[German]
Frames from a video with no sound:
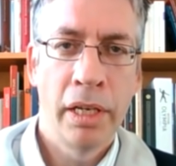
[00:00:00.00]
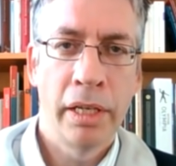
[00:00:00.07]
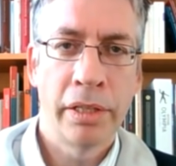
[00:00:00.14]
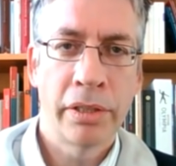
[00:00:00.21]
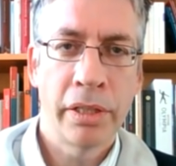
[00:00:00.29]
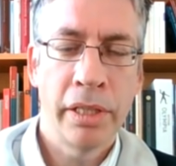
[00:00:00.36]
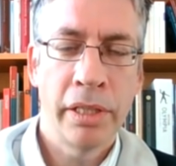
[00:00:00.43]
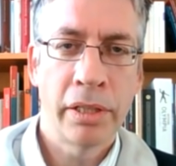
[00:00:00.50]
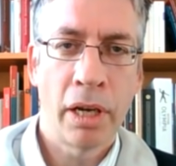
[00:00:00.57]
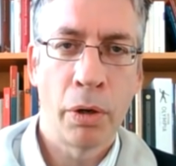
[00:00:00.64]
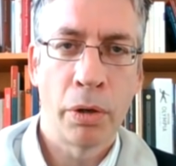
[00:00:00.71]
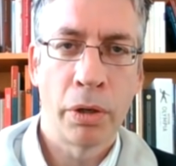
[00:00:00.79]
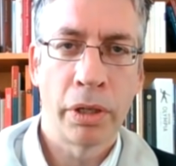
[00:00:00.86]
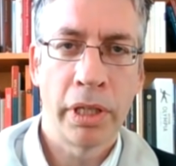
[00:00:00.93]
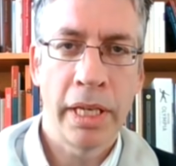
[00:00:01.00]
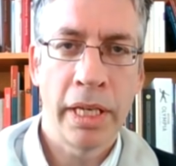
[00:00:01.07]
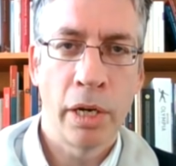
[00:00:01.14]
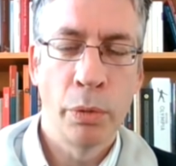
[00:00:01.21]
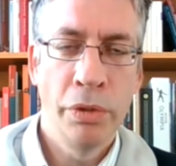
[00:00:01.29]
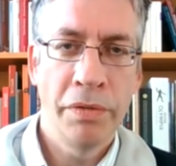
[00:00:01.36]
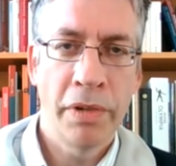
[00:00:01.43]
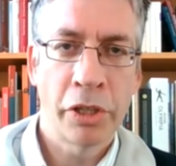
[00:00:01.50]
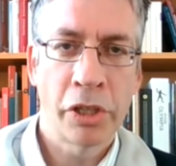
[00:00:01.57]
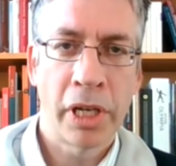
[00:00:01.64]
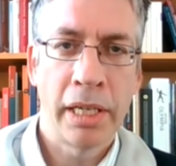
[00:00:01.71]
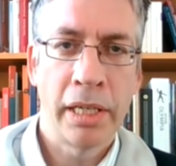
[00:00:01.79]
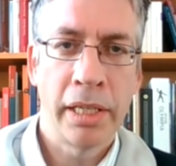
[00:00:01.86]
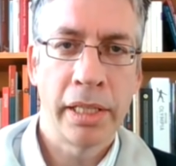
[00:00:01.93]
Es ist auch eher
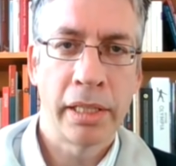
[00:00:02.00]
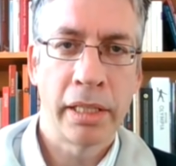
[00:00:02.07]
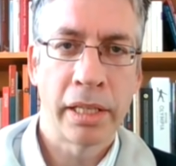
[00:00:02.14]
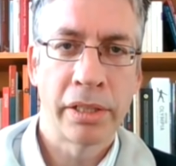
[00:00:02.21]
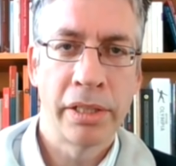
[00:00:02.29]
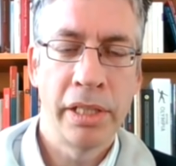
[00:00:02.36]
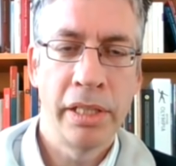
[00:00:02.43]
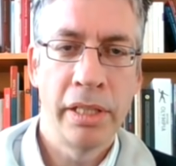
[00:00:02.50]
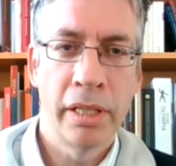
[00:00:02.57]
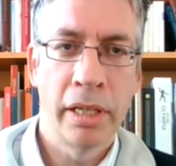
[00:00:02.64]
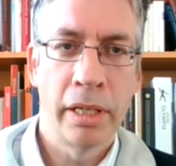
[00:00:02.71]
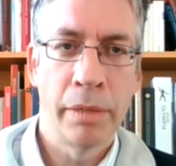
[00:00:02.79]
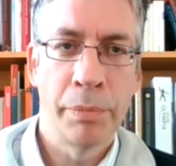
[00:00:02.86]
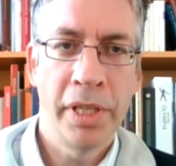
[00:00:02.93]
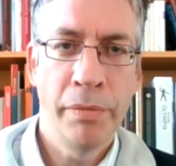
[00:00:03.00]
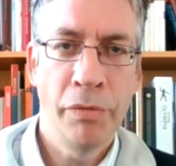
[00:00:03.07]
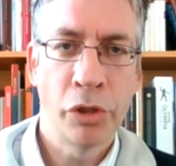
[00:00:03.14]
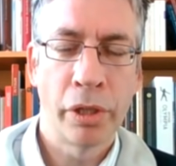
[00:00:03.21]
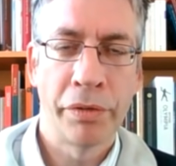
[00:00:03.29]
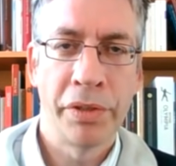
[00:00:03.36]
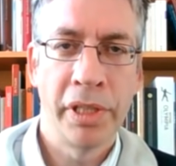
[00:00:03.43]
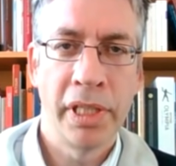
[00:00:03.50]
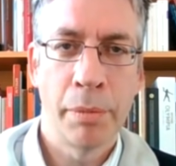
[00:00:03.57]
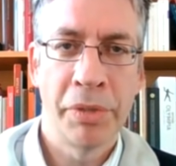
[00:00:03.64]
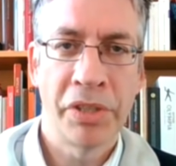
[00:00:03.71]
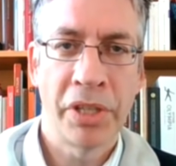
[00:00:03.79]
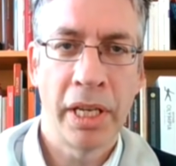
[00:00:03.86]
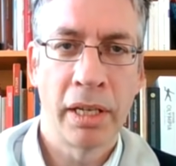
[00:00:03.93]
unwahrscheinlich, dass die ähm, Impfstoffe, die ja
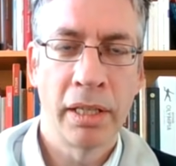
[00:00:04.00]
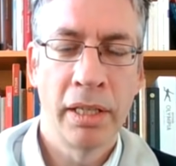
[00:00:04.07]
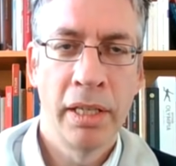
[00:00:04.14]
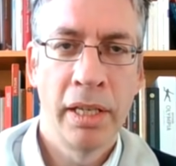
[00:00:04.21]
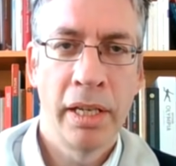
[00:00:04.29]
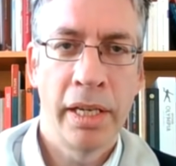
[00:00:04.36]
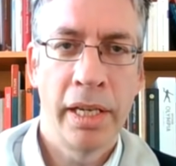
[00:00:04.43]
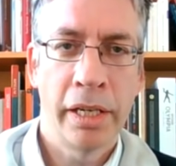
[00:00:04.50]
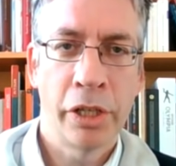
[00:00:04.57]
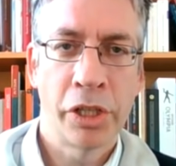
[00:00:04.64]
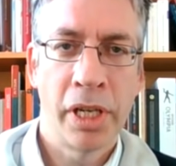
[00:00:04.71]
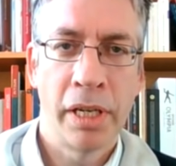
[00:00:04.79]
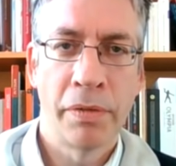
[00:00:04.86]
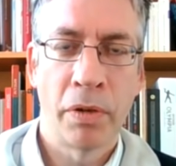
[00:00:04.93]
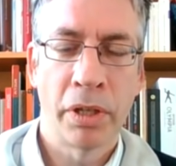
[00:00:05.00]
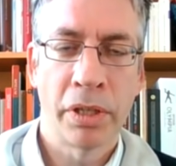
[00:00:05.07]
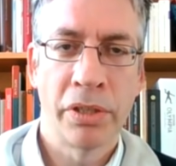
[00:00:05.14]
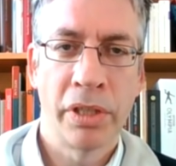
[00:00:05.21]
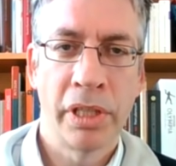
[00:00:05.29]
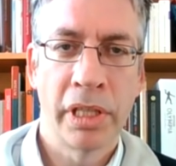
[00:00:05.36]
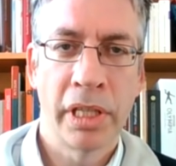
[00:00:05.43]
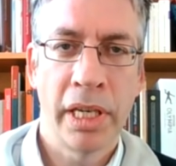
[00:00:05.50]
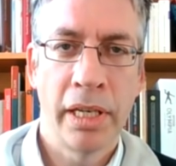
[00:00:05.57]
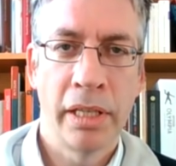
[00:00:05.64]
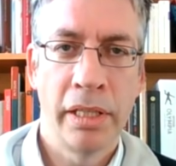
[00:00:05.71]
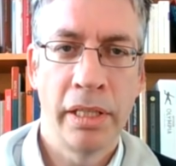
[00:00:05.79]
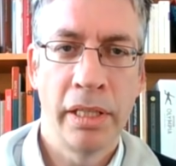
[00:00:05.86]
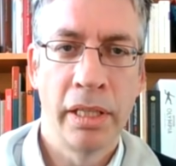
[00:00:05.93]
bisher hergestellt worden sind
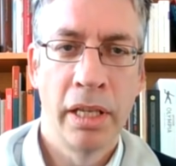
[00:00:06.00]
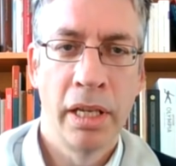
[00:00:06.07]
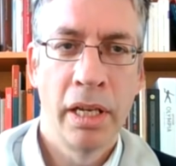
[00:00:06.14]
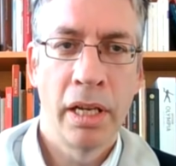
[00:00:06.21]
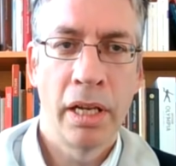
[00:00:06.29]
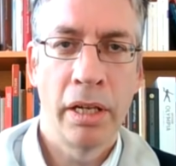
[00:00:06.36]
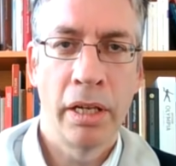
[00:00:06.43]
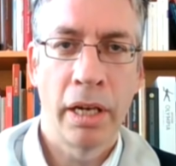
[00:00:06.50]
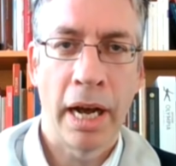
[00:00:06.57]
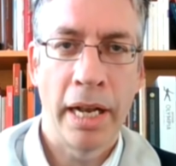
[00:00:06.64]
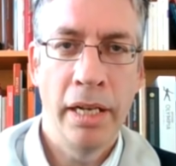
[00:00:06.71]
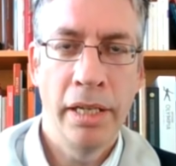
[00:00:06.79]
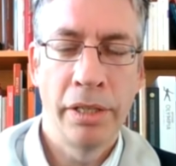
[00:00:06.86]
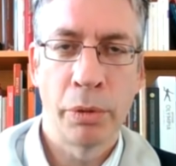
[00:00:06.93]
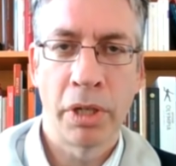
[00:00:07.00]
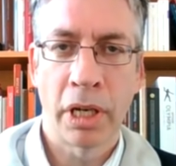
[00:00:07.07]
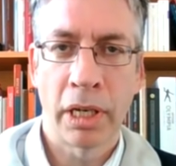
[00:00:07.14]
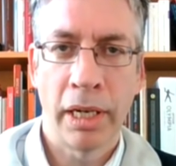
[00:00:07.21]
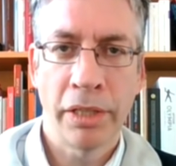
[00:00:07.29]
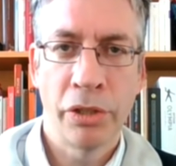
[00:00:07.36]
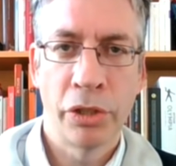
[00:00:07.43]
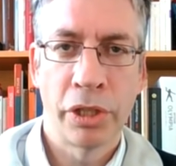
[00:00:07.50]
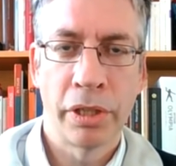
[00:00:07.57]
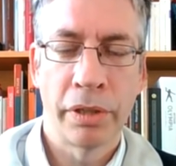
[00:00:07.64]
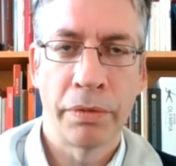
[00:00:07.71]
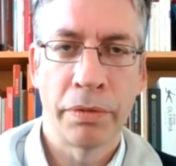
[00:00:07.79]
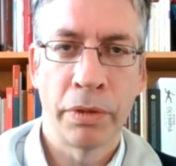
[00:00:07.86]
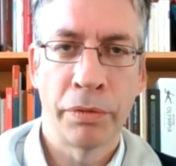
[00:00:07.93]
gegen die äh, alte oder
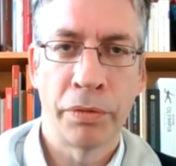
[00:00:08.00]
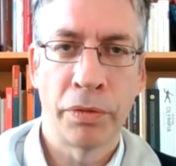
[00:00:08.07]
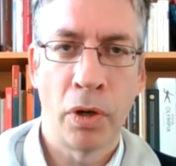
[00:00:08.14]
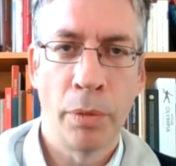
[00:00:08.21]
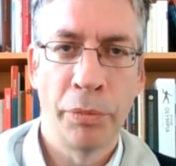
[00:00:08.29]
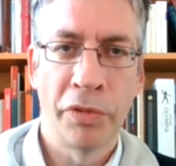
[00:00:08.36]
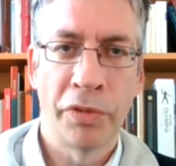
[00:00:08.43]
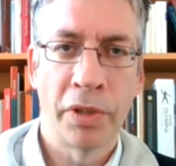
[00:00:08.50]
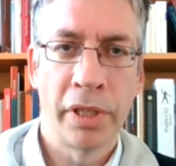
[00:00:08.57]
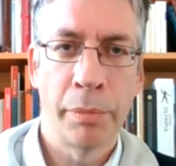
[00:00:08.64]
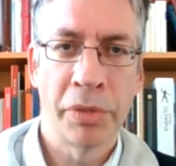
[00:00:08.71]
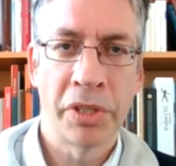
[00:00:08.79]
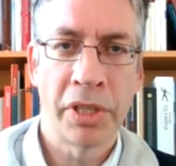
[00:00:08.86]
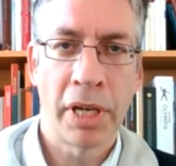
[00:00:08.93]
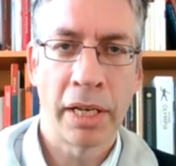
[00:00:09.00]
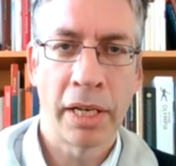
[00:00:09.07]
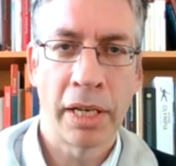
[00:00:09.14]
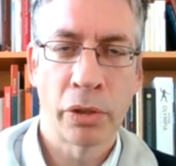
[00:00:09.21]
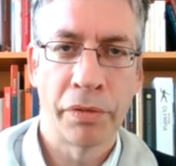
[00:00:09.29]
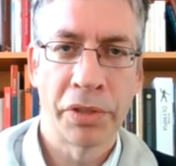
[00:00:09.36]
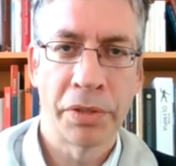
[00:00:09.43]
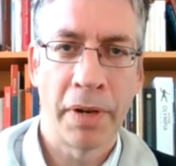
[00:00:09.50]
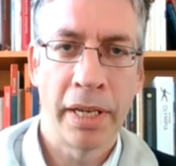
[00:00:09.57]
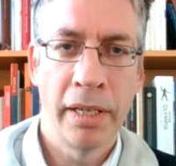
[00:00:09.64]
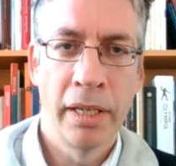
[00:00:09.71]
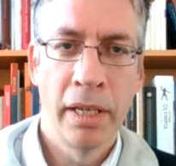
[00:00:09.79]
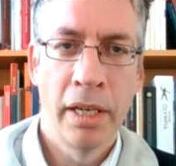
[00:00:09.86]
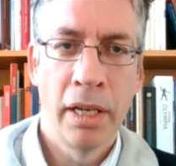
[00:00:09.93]
klassische Form von dem
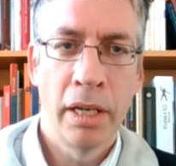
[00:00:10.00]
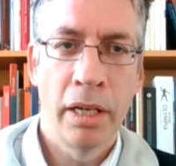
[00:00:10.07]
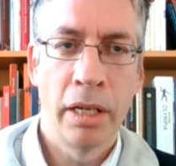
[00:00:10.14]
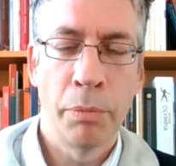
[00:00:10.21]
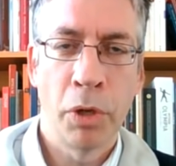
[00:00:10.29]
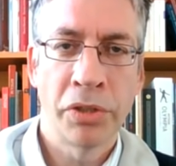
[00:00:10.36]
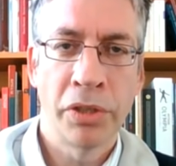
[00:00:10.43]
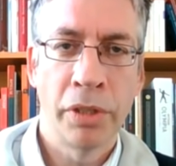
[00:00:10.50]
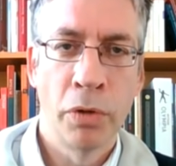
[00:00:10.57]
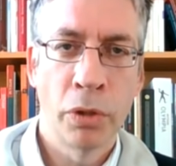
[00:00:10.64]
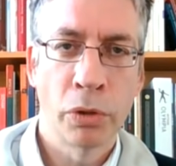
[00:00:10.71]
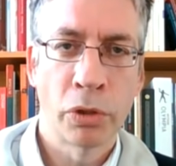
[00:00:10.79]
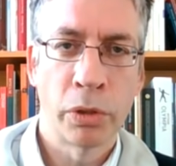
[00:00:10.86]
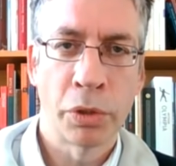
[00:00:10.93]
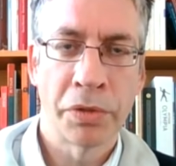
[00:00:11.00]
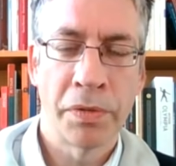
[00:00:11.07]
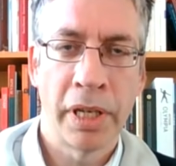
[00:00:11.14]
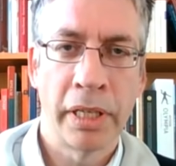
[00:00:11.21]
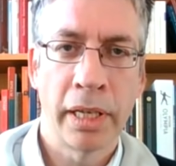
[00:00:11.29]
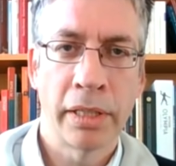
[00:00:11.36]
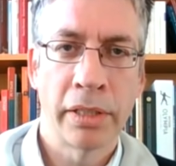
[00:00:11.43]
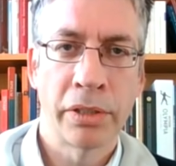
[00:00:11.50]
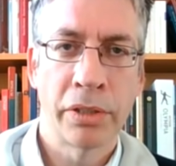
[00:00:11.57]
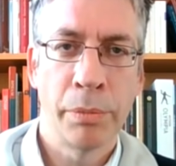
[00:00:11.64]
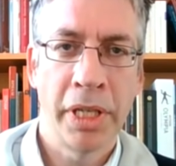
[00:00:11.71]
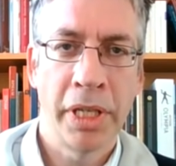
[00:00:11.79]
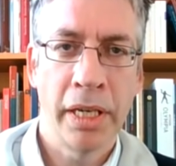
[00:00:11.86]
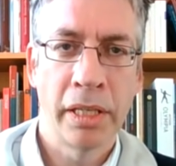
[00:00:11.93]
SARS-CoV-2 äh, plötzlich wirkungslos werden. Ganz
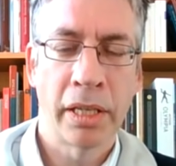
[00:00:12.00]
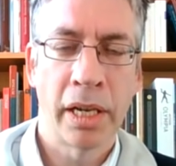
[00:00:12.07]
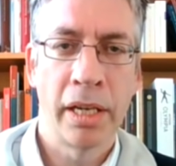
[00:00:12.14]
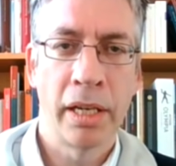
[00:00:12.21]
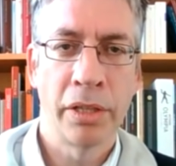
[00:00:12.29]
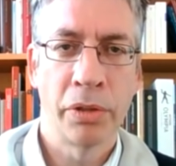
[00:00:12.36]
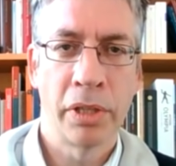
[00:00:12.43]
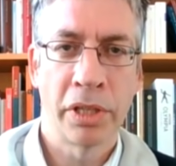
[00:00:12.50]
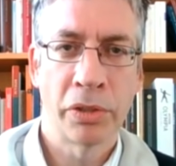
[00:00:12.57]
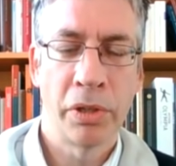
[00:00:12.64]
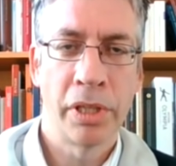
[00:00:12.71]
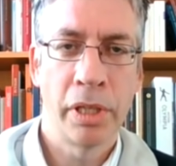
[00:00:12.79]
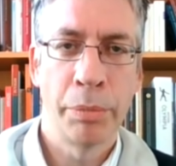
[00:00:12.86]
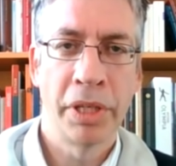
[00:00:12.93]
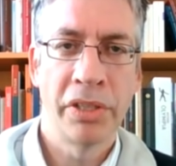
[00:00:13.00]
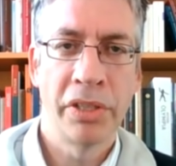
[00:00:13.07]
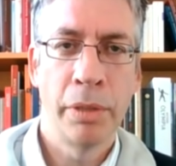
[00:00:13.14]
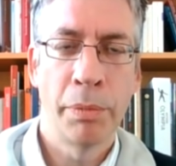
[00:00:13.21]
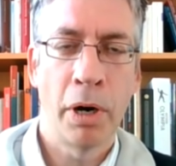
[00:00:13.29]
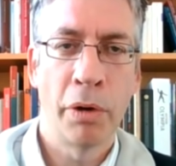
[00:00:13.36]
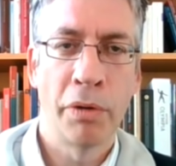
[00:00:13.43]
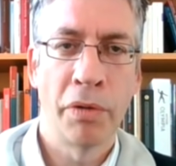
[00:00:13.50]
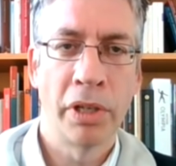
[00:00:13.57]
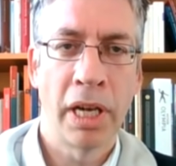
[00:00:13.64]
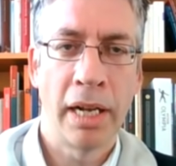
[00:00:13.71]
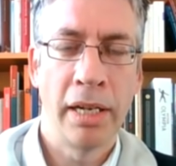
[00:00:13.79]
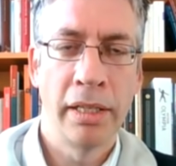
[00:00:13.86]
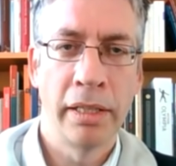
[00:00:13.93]
im Gegenteil, also das sollte im Prinzip auch
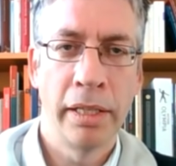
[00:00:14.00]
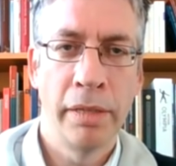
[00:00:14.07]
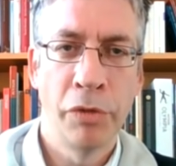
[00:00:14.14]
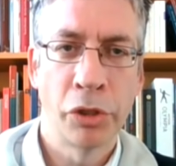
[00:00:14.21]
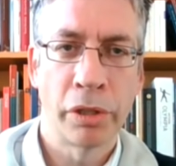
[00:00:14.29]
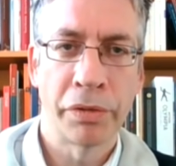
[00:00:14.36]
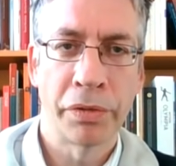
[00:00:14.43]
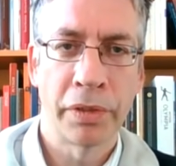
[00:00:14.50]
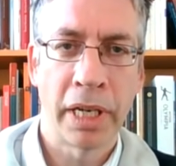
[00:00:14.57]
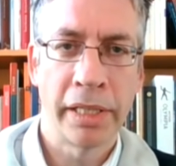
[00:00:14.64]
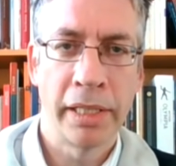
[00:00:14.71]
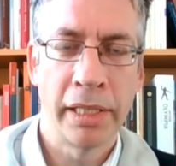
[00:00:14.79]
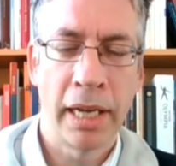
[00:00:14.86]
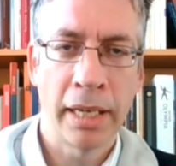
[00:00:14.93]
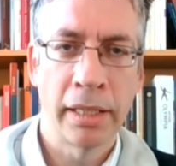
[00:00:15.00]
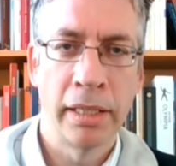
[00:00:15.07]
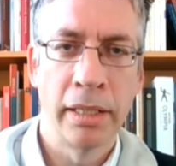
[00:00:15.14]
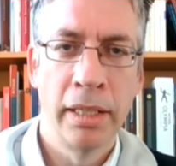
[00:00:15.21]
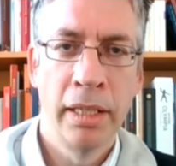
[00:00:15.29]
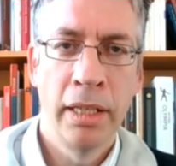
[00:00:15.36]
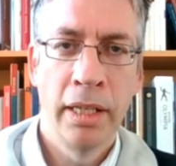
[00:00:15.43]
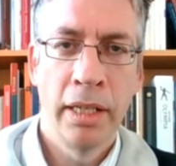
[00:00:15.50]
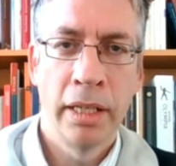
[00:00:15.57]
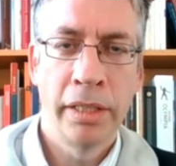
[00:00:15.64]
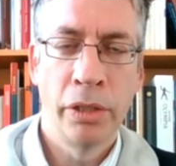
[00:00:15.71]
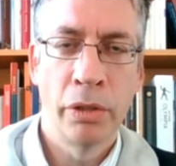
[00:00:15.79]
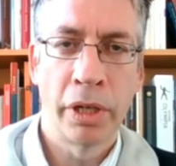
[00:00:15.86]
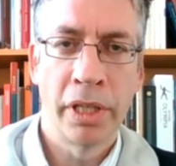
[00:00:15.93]
von allen Impfstoffkandidaten
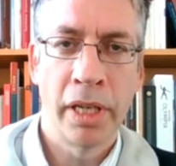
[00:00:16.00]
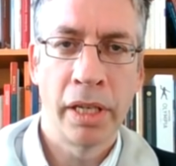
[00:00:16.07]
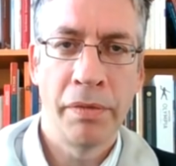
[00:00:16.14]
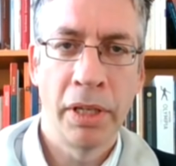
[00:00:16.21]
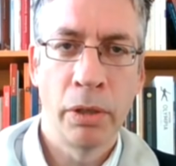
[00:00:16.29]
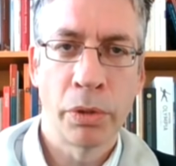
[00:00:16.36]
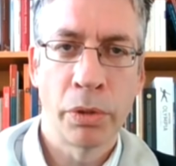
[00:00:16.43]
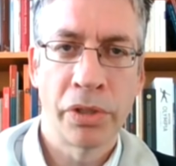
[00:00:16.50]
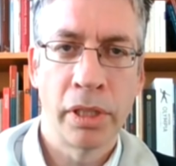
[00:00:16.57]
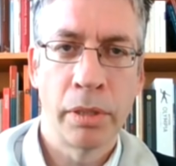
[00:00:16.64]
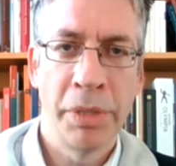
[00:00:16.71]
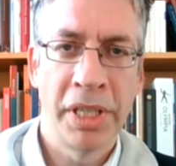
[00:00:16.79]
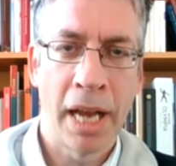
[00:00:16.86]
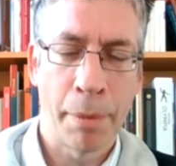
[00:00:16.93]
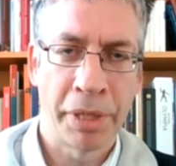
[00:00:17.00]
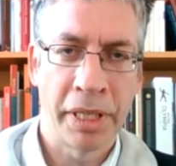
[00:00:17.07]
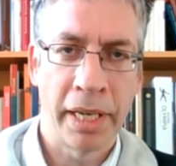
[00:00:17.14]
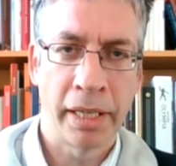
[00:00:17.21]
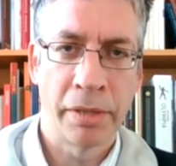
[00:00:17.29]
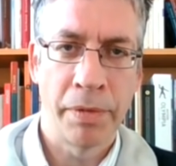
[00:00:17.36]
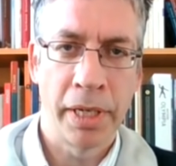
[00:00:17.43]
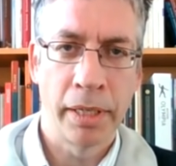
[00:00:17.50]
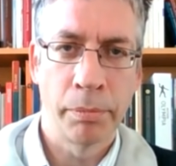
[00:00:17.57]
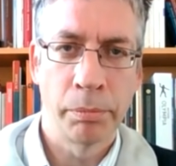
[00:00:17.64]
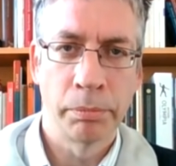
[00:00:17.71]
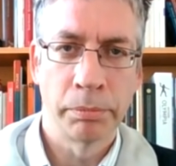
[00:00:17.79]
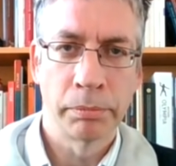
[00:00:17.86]
die noch in der Entwicklung sind, mit abgedeckt werden.